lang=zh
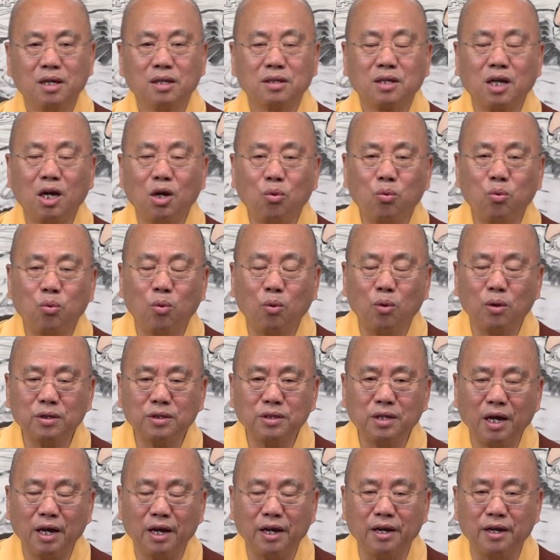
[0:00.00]
他活
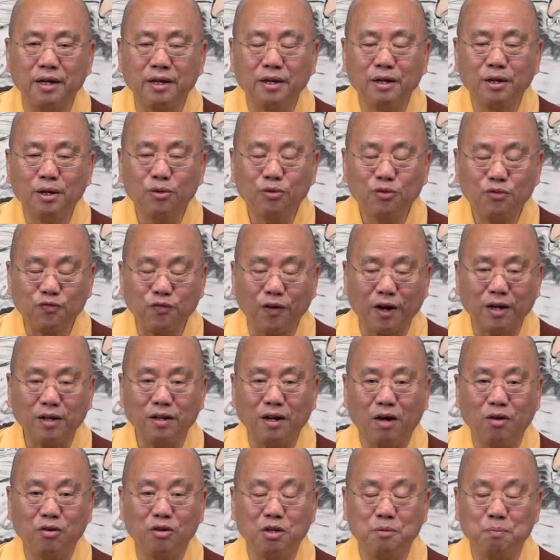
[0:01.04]
在烦
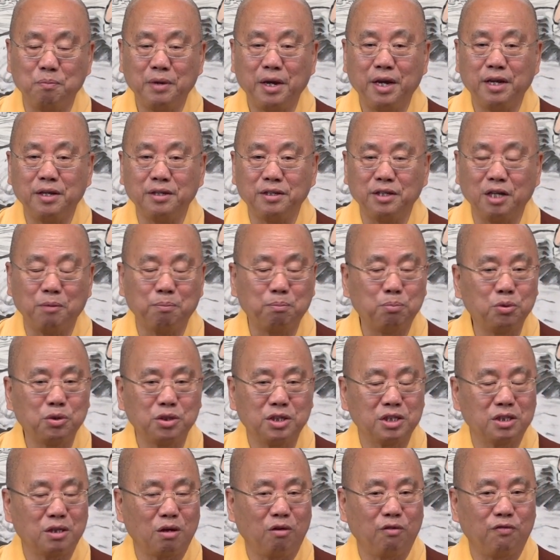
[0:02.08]
恼里面也不
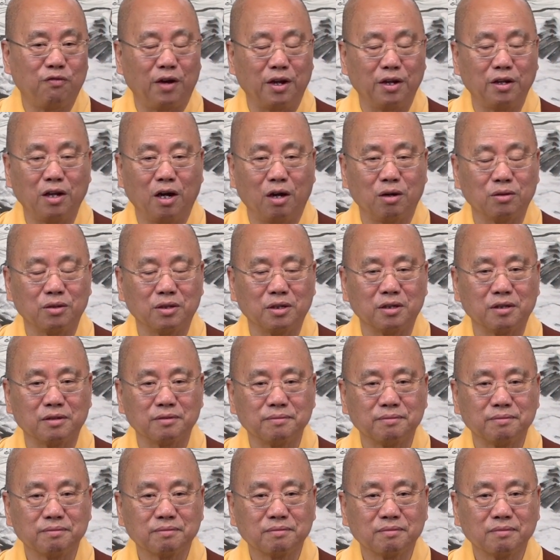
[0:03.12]
知道烦恼的。
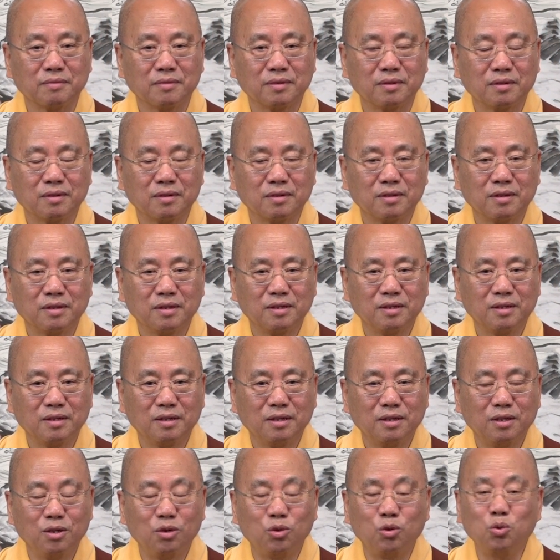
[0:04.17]

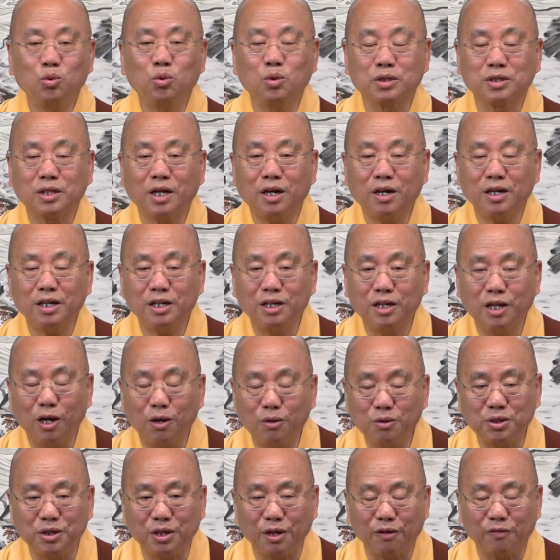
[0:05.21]
如果他
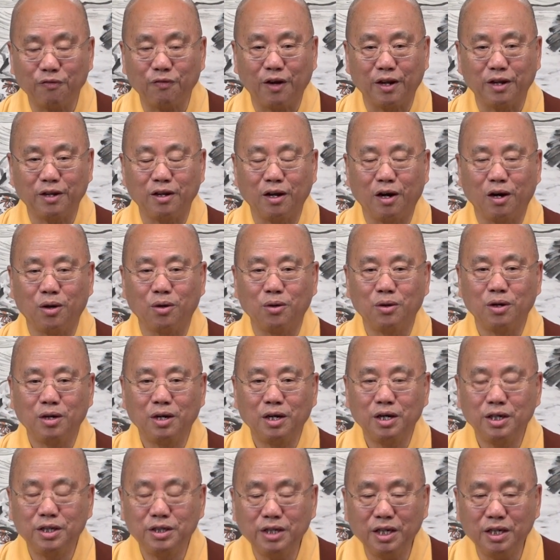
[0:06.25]
了解烦恼、
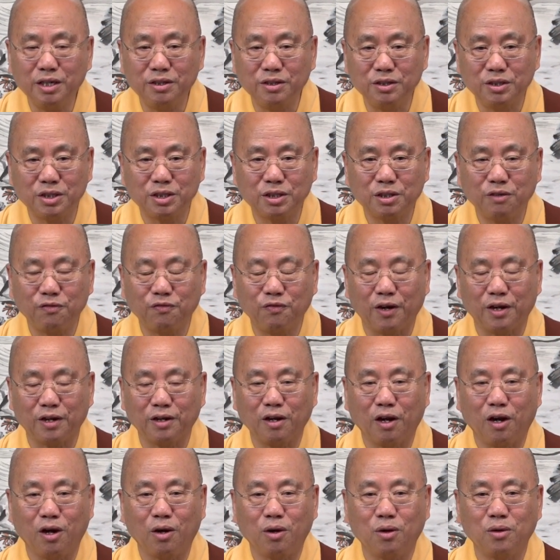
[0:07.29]
认识烦
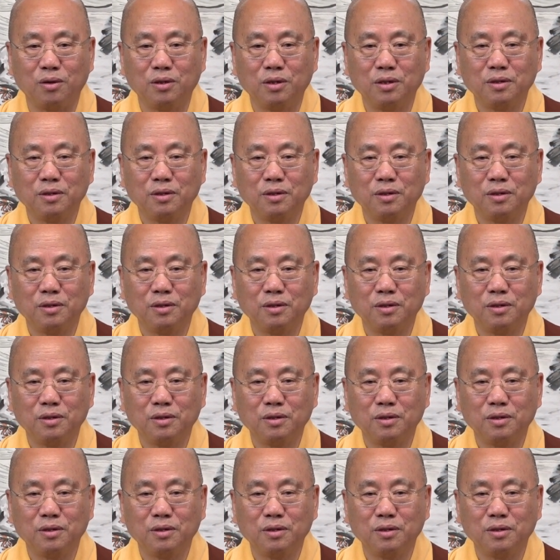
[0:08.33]
恼、